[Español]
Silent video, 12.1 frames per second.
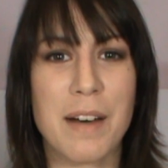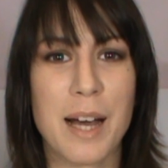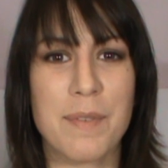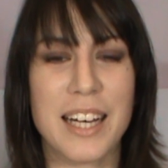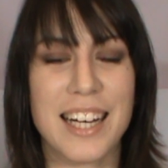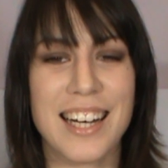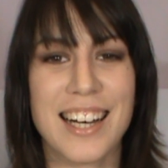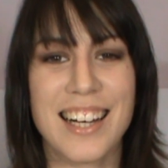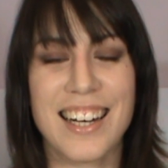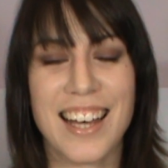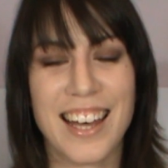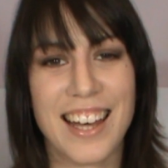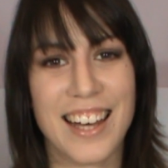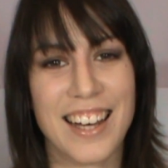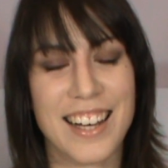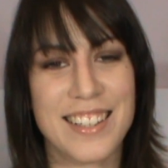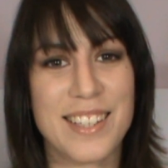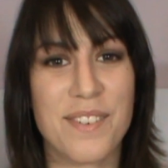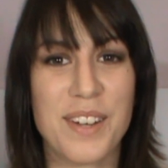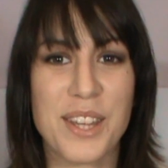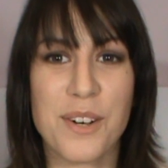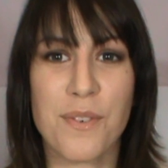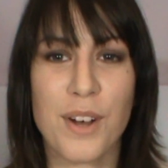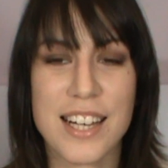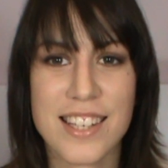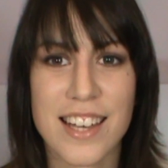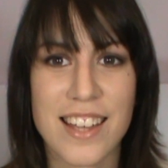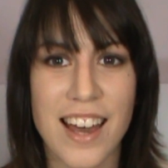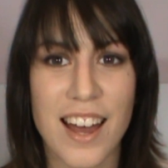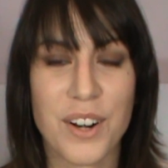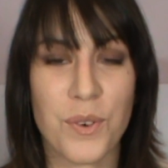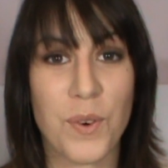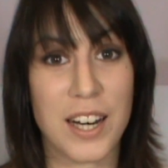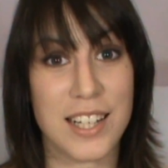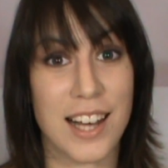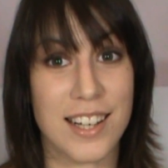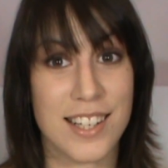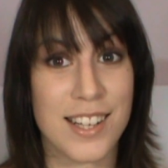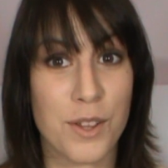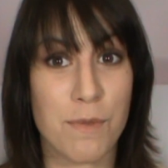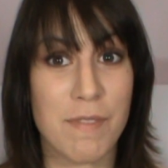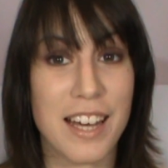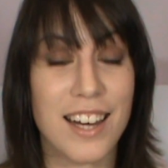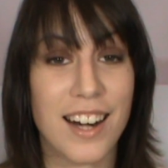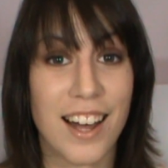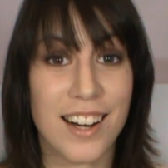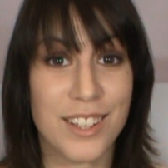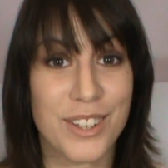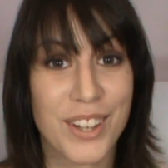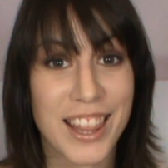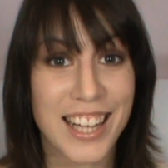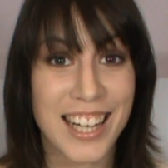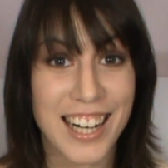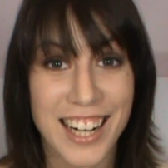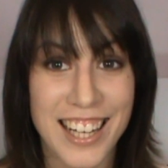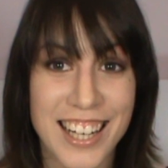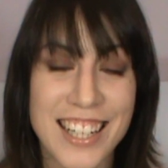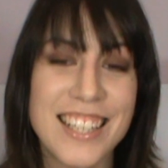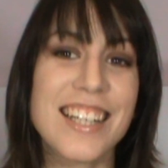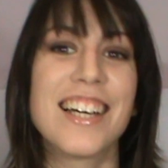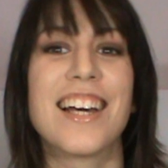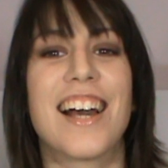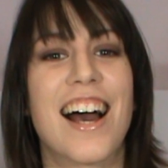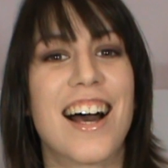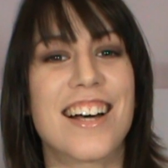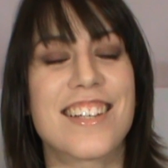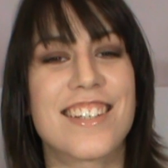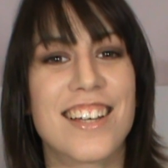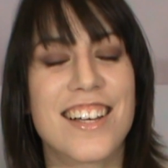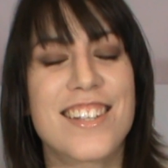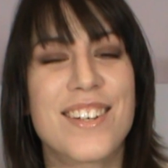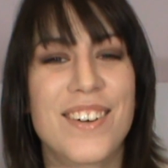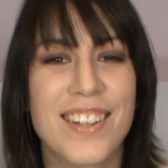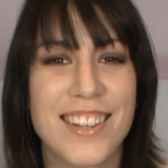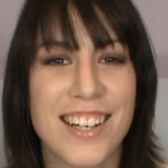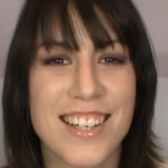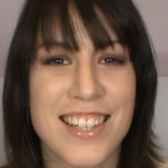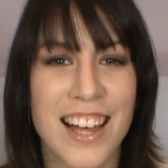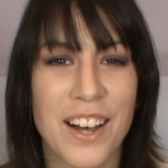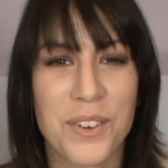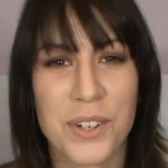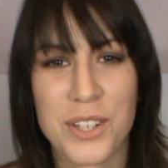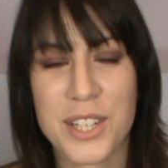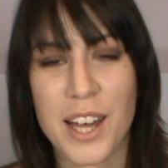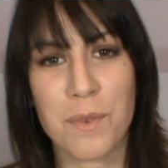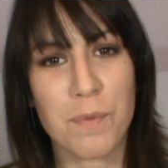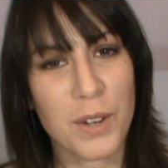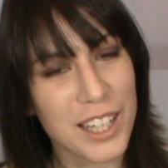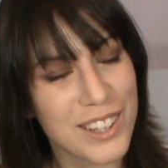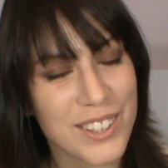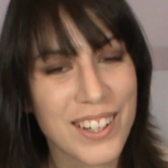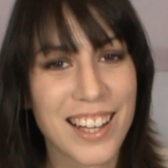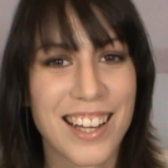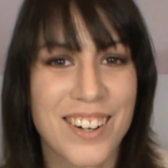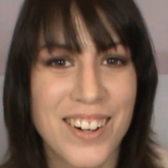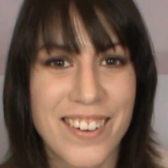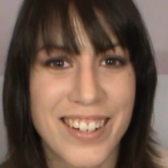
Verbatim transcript: más a mi canal. En este vídeo os voy a enseñar cuáles han sido mis regalitos de Reyes, así que si os interesa curiosear un poquito, quedaros a